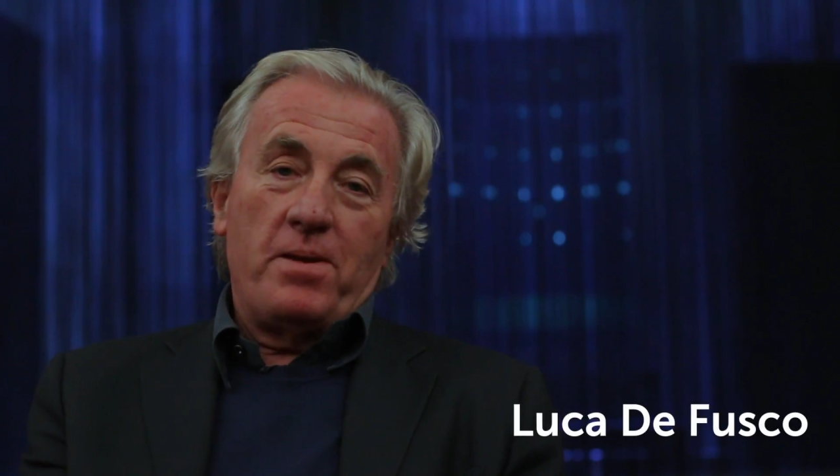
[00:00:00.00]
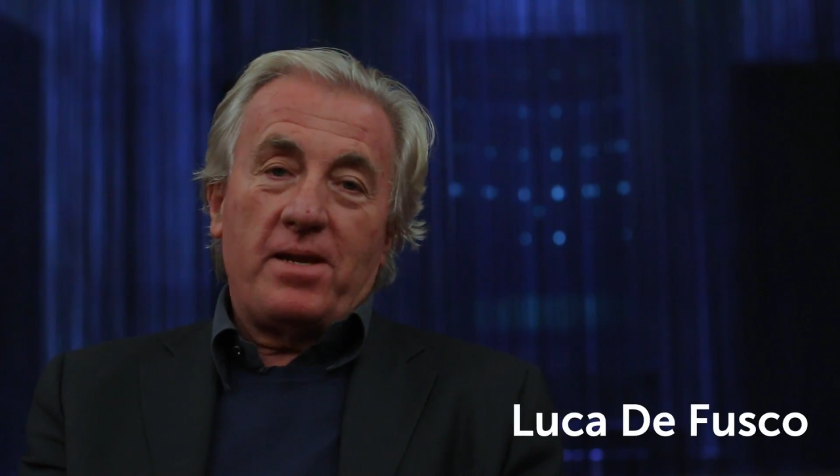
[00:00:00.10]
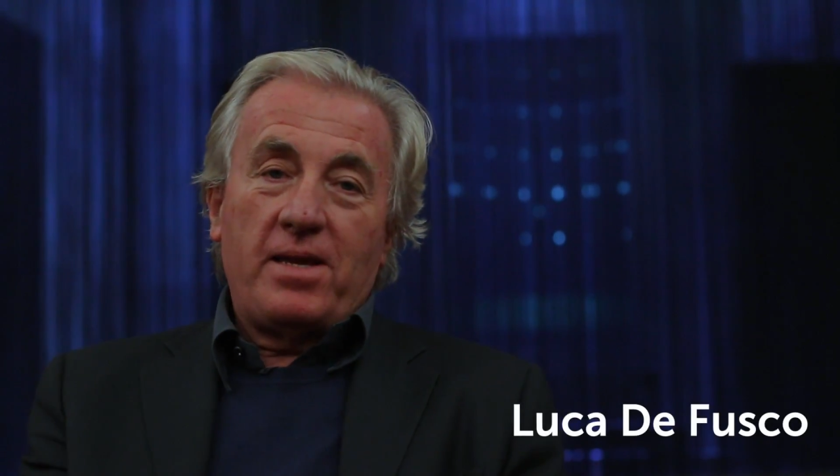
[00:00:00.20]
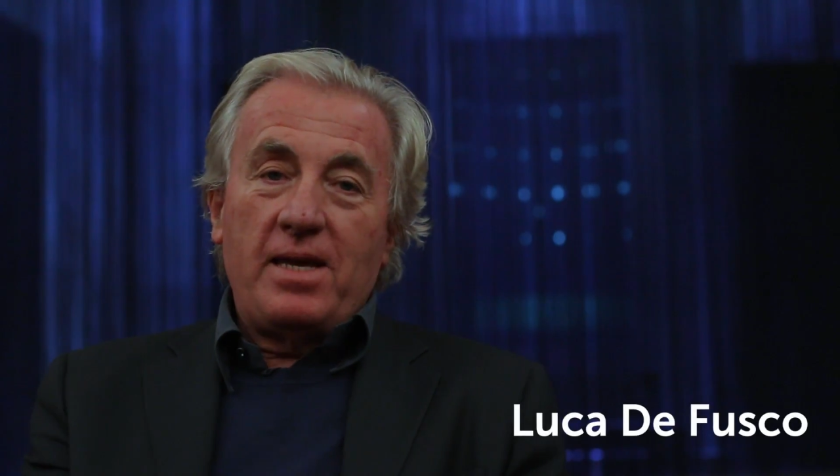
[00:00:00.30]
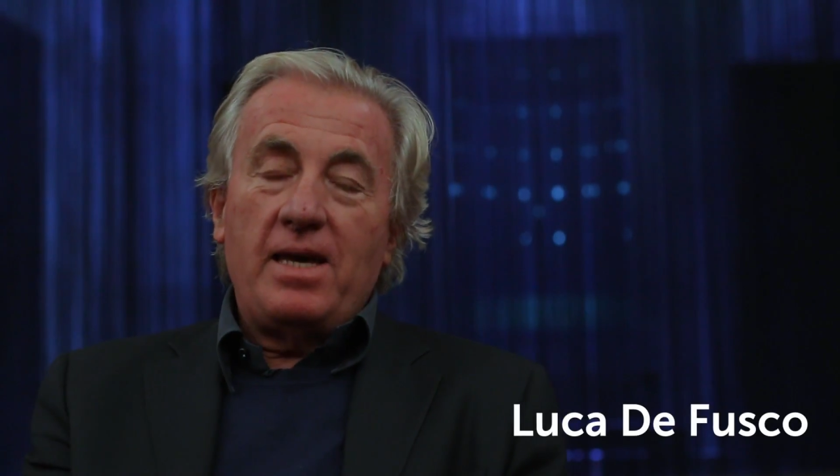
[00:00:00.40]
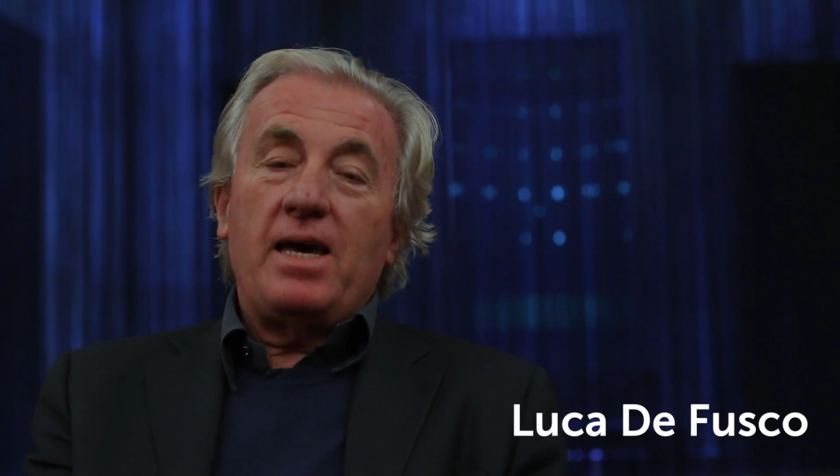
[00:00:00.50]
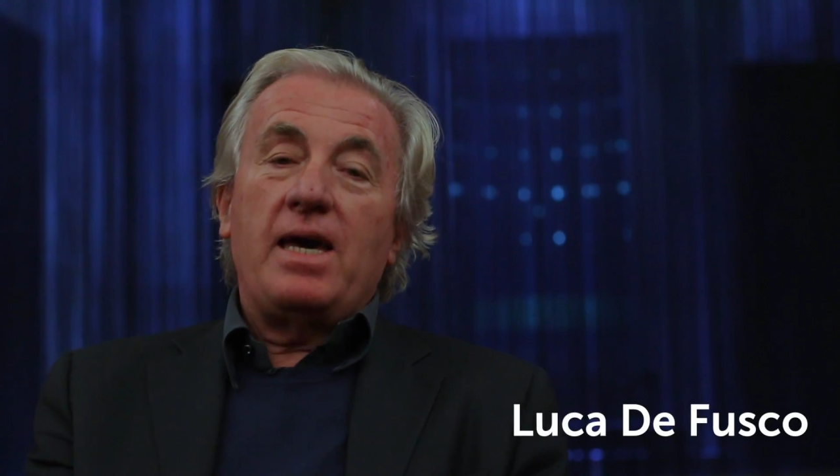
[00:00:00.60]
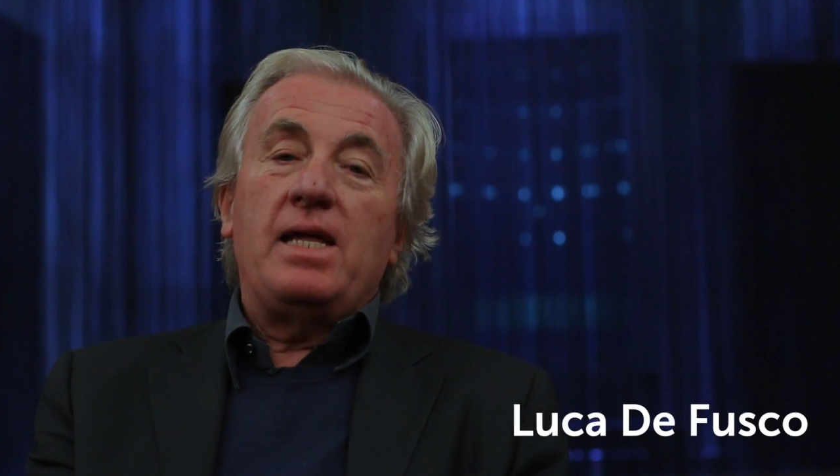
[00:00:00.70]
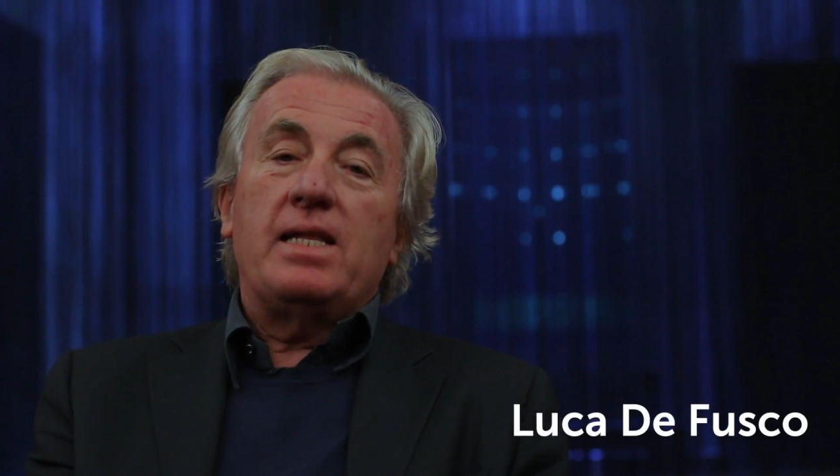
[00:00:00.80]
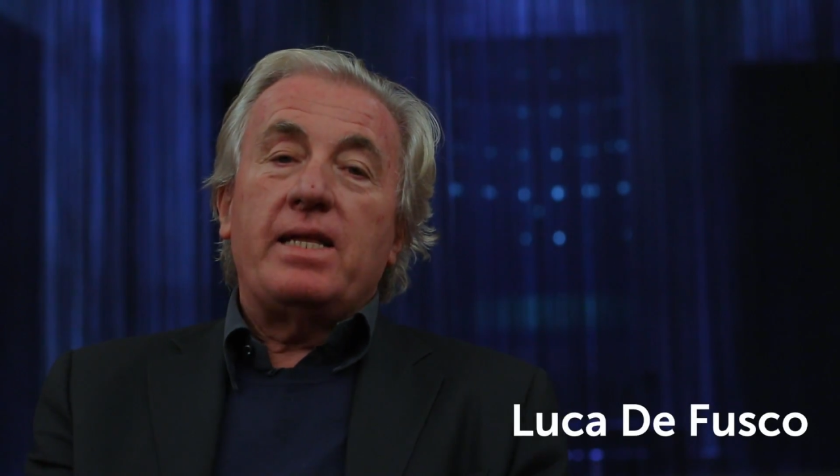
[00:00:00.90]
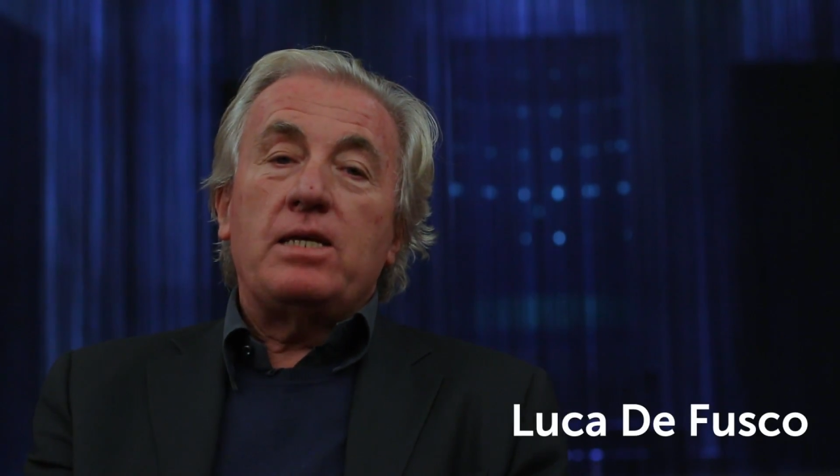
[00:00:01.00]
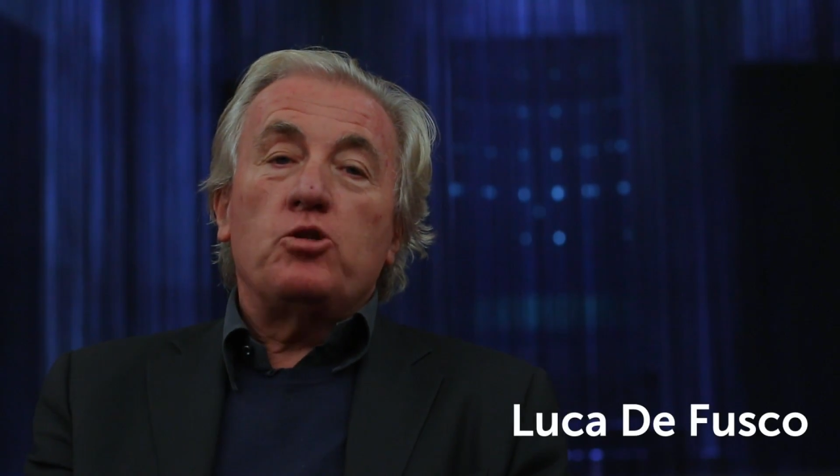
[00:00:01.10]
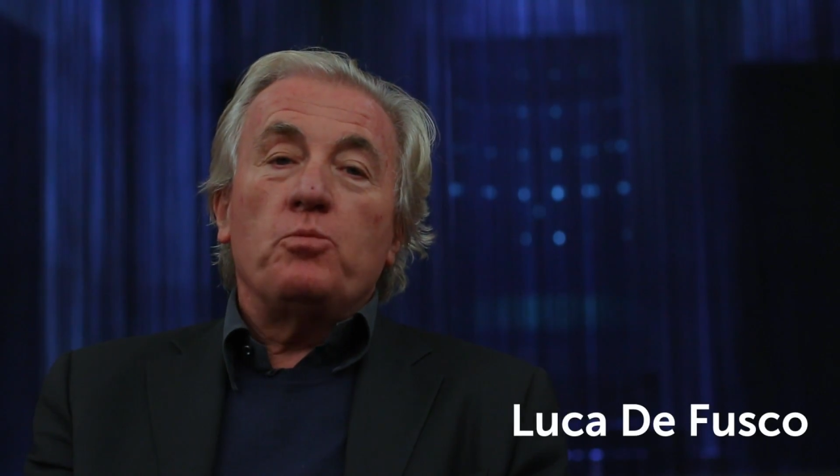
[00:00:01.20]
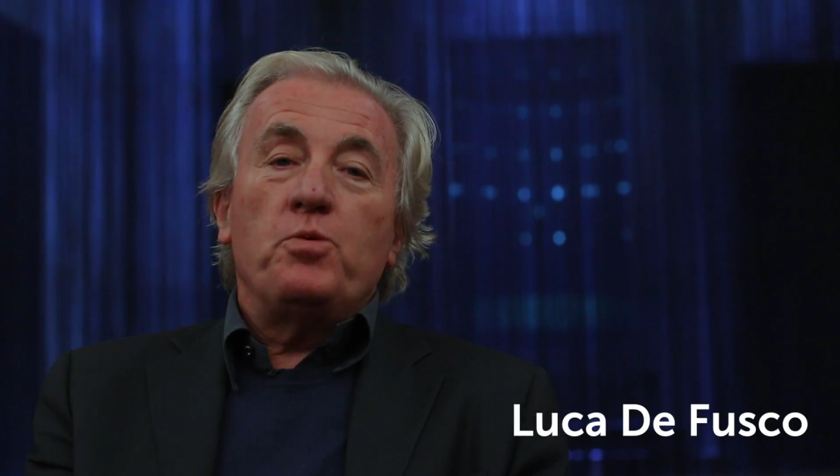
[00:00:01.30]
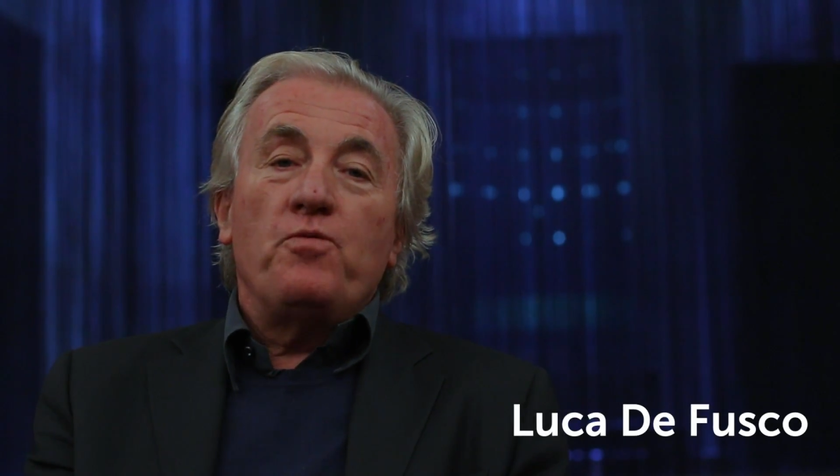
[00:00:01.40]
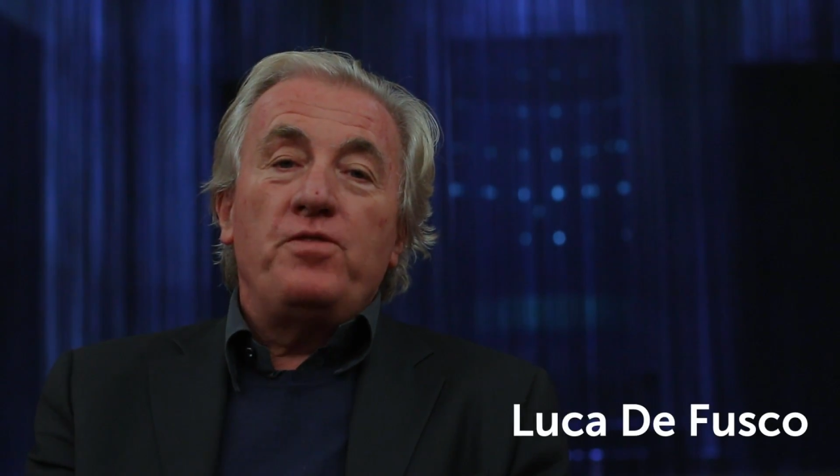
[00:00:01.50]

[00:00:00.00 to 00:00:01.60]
perché è il testo più